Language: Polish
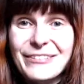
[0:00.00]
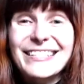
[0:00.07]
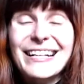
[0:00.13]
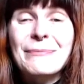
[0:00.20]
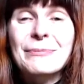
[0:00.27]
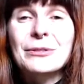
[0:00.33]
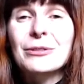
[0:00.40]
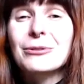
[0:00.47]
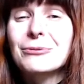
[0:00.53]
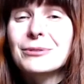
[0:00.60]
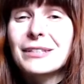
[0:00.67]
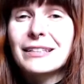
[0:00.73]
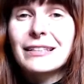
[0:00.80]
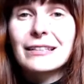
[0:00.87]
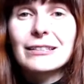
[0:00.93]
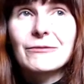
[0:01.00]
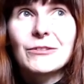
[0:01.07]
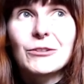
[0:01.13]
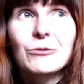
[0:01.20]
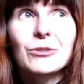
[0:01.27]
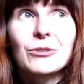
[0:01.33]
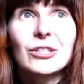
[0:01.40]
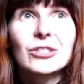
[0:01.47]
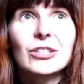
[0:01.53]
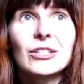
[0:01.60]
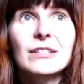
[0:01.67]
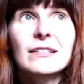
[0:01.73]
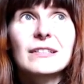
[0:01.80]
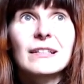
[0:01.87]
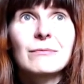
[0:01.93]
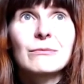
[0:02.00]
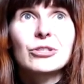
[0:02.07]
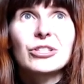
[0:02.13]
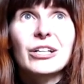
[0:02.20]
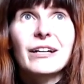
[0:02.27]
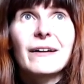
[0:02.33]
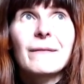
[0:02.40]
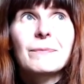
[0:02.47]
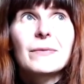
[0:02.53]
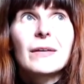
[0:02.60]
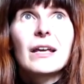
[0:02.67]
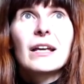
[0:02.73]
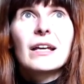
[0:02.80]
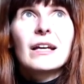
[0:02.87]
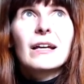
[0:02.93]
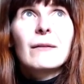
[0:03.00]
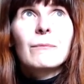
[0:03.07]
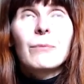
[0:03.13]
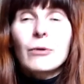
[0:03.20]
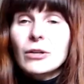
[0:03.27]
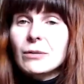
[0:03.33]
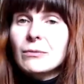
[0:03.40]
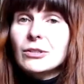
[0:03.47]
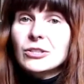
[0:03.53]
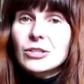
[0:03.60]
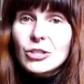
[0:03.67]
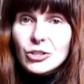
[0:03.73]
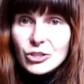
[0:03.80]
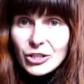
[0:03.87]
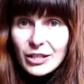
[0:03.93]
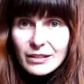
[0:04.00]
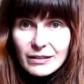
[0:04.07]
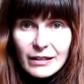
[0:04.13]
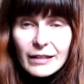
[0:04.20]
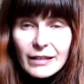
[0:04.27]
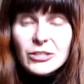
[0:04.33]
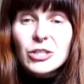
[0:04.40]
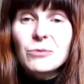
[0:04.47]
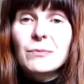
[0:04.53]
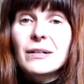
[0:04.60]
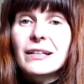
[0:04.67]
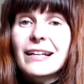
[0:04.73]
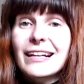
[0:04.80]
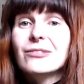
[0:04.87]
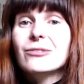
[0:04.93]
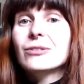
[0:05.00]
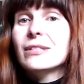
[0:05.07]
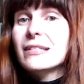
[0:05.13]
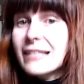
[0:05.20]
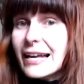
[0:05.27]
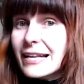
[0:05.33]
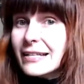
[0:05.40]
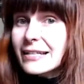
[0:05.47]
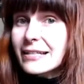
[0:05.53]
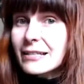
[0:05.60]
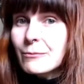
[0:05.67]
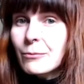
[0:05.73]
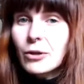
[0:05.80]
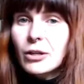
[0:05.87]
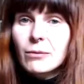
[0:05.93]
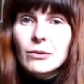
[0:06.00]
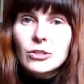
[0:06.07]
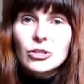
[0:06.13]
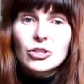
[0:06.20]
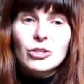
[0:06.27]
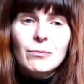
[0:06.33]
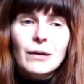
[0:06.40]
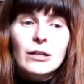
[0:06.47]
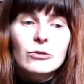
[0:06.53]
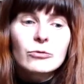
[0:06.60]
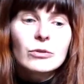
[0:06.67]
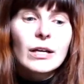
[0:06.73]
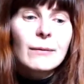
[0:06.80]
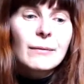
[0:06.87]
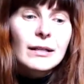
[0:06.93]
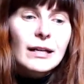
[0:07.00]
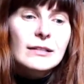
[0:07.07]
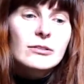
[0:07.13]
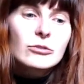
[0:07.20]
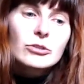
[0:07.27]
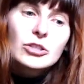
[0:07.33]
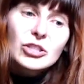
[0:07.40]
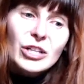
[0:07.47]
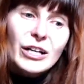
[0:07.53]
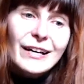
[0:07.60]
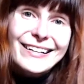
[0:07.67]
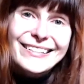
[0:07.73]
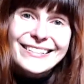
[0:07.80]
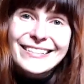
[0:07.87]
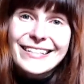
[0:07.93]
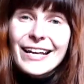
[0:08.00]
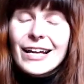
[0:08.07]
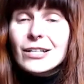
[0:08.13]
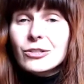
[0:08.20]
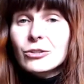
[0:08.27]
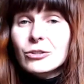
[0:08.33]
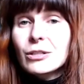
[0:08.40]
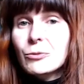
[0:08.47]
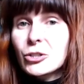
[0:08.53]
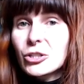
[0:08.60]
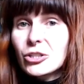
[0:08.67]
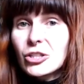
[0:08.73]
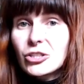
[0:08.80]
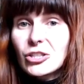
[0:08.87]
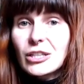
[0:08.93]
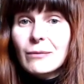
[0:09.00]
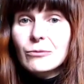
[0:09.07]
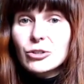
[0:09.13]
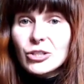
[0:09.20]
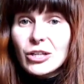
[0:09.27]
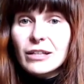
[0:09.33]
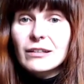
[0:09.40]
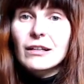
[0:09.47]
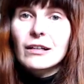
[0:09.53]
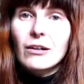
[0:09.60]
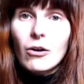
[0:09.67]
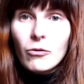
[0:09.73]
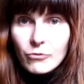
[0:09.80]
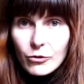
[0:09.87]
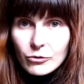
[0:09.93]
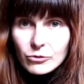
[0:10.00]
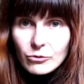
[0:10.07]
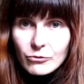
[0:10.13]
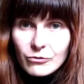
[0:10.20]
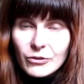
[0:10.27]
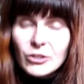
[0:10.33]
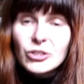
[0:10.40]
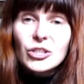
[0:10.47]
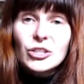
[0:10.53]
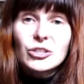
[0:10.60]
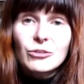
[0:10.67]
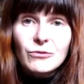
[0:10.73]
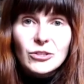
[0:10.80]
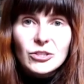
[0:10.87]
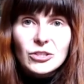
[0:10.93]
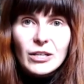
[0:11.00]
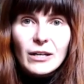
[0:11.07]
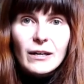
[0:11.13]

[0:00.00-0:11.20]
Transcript: absolutnie identyfikuję się z tym, że boimy się, że tracimy na coś sens, boimy się, że marnujemy na coś czas, co nie przyniesie nam żadnych owoców. I rzeczywiście,